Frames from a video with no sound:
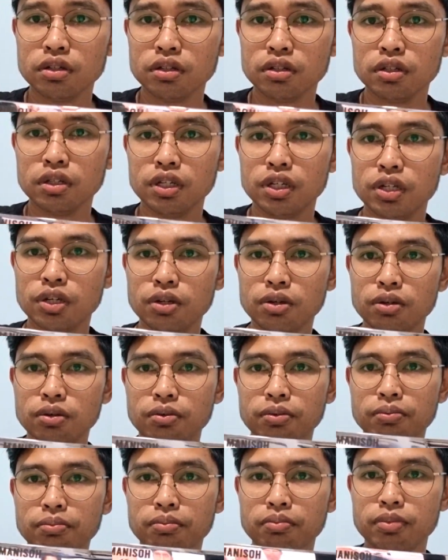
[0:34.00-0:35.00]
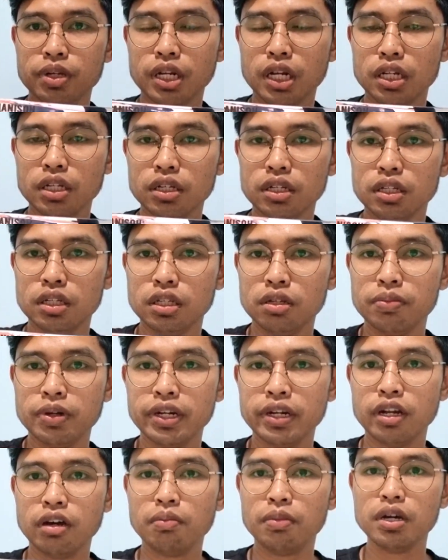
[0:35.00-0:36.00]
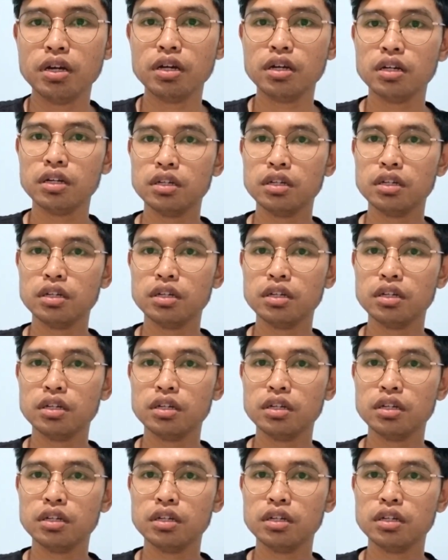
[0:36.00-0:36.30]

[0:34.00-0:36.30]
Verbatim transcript: ini bilahnya diberi nama